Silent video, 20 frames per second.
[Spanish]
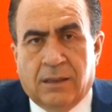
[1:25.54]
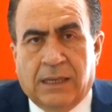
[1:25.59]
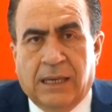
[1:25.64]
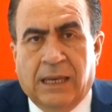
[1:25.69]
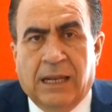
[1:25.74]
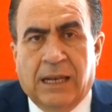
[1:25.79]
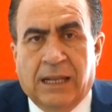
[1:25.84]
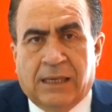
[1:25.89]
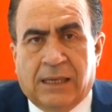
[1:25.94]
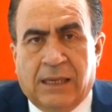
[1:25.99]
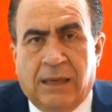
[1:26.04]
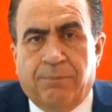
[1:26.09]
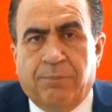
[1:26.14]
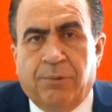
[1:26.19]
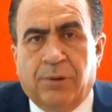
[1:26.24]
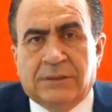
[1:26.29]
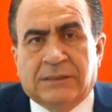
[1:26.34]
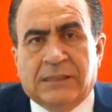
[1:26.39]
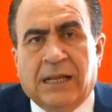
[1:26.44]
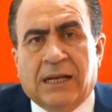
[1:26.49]
que el
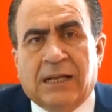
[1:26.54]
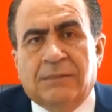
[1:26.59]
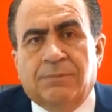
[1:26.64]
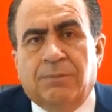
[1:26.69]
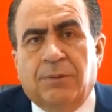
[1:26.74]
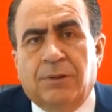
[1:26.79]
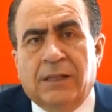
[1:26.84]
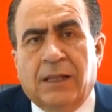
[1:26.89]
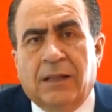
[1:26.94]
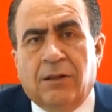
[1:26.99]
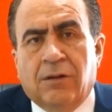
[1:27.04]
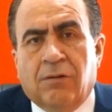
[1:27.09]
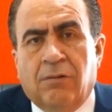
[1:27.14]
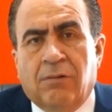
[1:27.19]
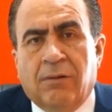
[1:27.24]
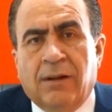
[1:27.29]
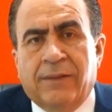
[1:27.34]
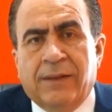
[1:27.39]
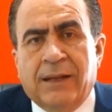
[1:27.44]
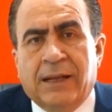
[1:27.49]
equipo está respondiendo
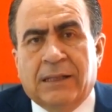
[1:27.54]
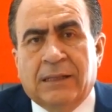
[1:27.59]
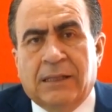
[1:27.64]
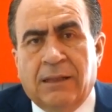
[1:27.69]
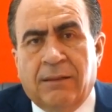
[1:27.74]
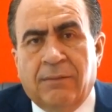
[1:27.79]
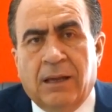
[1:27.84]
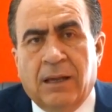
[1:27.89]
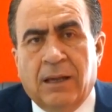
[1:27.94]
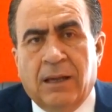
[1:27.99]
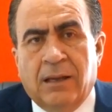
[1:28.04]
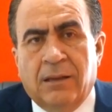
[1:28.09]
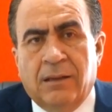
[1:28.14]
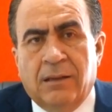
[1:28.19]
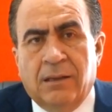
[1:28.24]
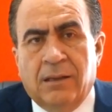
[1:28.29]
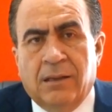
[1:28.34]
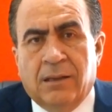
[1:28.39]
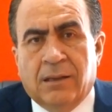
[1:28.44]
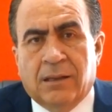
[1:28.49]
con una directiva
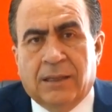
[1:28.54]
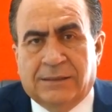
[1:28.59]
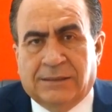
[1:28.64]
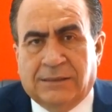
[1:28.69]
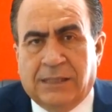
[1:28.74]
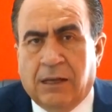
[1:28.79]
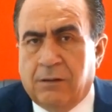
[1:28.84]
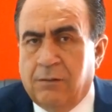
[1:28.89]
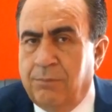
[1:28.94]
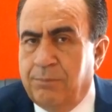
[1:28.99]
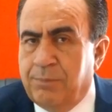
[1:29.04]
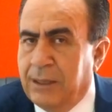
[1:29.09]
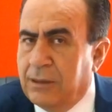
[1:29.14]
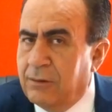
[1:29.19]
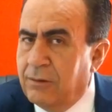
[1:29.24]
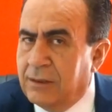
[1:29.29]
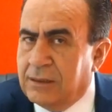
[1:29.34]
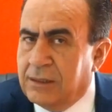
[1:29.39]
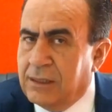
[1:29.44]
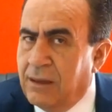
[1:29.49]
que está
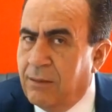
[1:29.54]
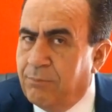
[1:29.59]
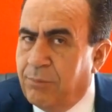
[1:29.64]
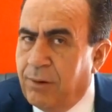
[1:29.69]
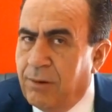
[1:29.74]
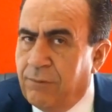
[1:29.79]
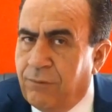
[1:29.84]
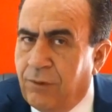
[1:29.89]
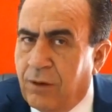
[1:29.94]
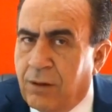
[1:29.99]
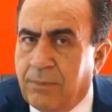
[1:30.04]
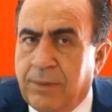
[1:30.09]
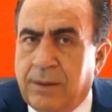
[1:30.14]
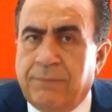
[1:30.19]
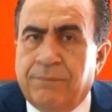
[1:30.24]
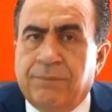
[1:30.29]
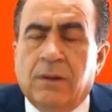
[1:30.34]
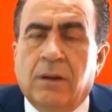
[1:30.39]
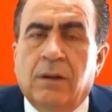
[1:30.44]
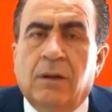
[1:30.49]
cumpliendo en tiempo y
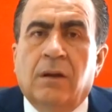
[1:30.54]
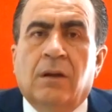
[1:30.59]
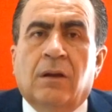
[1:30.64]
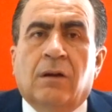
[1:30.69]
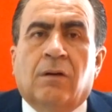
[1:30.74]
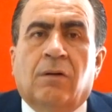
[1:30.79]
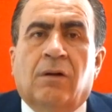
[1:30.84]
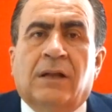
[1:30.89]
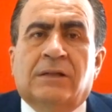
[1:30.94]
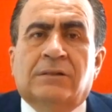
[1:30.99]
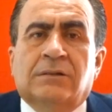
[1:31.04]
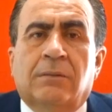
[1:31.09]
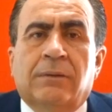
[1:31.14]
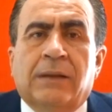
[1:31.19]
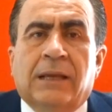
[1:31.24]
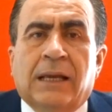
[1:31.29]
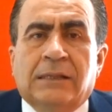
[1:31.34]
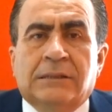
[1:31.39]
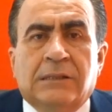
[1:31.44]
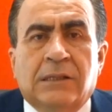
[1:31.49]
forma con las
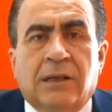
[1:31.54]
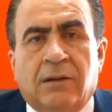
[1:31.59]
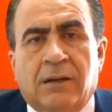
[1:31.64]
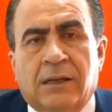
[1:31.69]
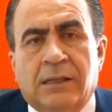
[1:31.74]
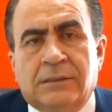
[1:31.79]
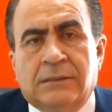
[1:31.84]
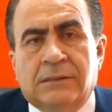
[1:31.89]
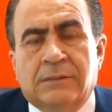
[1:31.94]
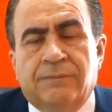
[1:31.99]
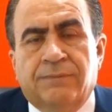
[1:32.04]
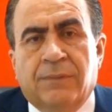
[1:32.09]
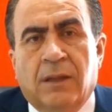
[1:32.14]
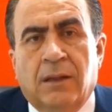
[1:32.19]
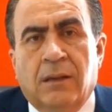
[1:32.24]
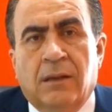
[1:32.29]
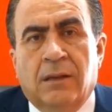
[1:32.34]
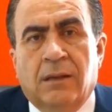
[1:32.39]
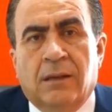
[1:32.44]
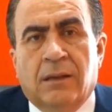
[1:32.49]
obligaciones
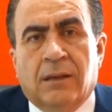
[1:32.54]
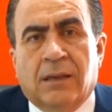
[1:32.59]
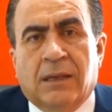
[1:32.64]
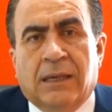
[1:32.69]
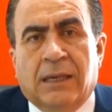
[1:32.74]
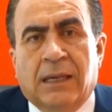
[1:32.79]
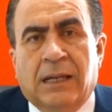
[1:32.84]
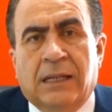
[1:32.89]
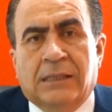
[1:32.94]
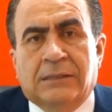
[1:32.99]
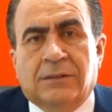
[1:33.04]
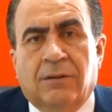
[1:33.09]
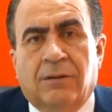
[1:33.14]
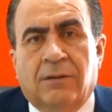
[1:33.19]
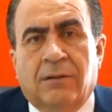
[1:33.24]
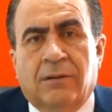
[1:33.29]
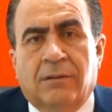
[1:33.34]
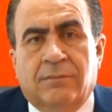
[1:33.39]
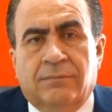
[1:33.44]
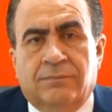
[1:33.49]
que le
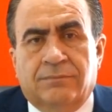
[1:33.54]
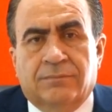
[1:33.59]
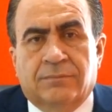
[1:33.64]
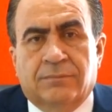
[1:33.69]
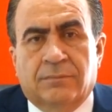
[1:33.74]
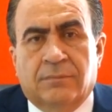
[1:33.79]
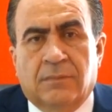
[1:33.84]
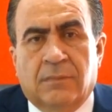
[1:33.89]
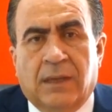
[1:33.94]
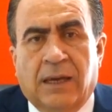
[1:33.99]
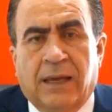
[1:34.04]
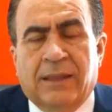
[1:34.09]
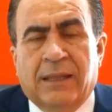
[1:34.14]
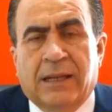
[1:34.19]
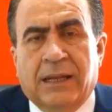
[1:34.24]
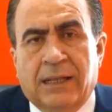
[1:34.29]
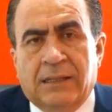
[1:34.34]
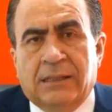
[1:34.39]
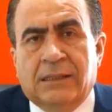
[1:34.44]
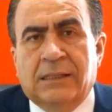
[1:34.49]
son
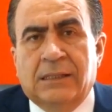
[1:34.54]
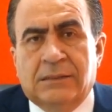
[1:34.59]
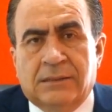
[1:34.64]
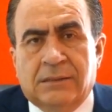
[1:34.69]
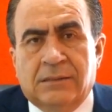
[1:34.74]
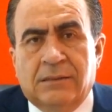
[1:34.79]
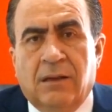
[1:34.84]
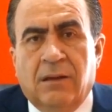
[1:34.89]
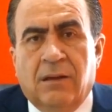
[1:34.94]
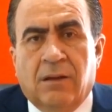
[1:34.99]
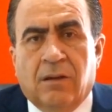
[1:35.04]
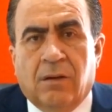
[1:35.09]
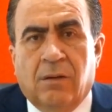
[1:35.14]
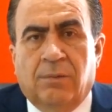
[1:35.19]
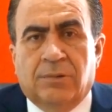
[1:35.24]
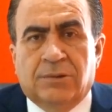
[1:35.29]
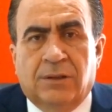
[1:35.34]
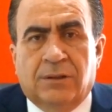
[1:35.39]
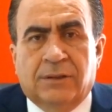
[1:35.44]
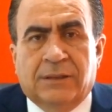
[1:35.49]
adherentes,
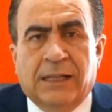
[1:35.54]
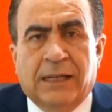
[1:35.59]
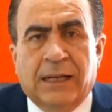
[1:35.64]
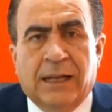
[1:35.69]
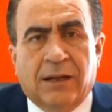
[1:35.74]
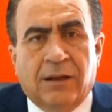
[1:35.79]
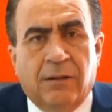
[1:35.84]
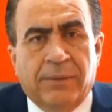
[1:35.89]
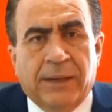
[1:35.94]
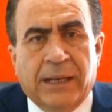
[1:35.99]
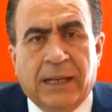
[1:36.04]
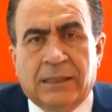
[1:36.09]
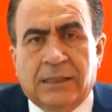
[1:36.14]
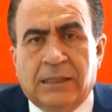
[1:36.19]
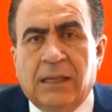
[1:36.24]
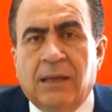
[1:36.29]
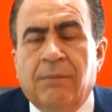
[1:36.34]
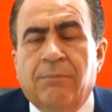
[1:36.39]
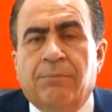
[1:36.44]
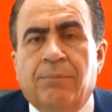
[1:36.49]
como son tener nómina a
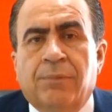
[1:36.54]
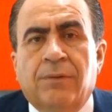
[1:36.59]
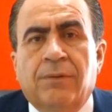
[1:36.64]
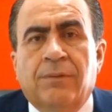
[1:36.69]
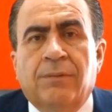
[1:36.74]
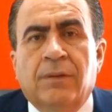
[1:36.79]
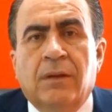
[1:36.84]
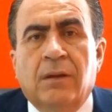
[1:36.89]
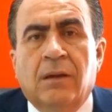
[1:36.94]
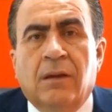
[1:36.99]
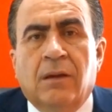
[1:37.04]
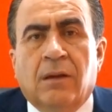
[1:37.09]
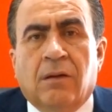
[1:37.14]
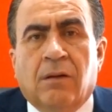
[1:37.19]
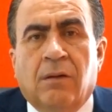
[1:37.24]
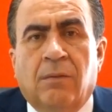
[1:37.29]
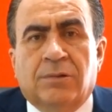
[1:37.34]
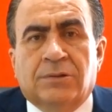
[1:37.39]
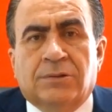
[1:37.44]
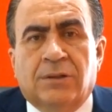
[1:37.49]
tiempo,
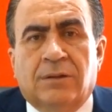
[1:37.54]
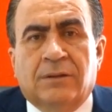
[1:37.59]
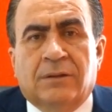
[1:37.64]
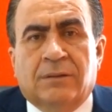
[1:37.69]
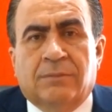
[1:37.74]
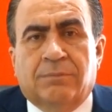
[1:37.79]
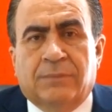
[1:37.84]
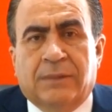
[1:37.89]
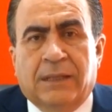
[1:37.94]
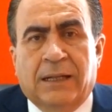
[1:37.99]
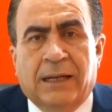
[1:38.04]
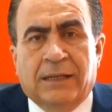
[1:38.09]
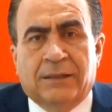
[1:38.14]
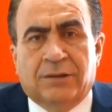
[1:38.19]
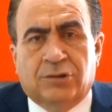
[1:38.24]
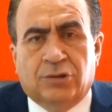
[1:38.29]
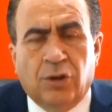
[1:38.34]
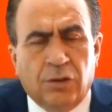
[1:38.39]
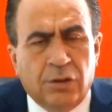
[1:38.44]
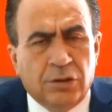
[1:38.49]
como son tener
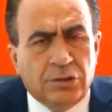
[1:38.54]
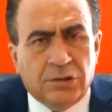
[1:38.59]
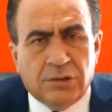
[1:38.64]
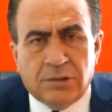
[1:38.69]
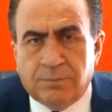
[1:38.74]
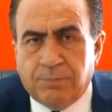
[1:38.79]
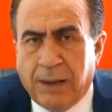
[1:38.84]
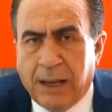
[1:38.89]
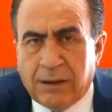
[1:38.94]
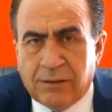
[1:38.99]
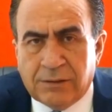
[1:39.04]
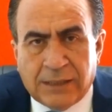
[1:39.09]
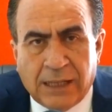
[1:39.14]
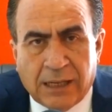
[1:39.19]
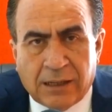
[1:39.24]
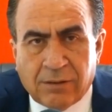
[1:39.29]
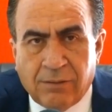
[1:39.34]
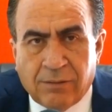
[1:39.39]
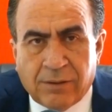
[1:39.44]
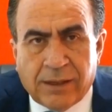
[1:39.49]
todos sus pagos
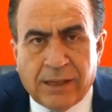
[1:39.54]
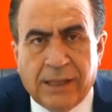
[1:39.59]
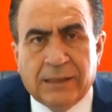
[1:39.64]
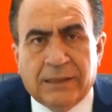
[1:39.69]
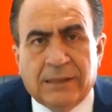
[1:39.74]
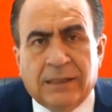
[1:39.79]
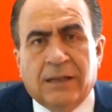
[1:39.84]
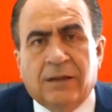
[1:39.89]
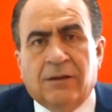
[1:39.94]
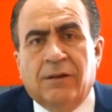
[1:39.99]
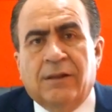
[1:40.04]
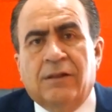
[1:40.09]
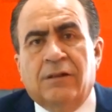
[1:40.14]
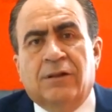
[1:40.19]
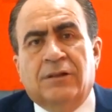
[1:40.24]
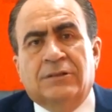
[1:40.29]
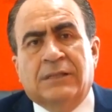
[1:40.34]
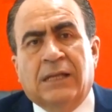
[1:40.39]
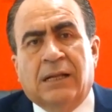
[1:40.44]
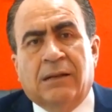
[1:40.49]
al corriente, incluidos
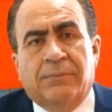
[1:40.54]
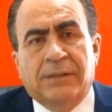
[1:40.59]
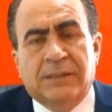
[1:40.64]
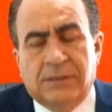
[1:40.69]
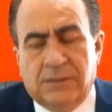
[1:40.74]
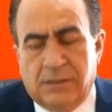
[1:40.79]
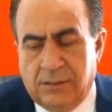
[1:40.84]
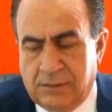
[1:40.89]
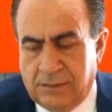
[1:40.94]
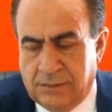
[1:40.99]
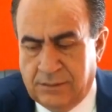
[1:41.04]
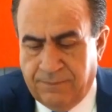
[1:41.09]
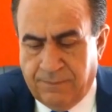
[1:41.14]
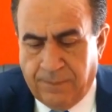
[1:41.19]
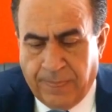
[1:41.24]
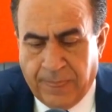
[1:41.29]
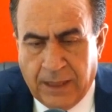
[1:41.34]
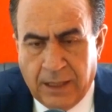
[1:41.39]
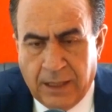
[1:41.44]
los servicios.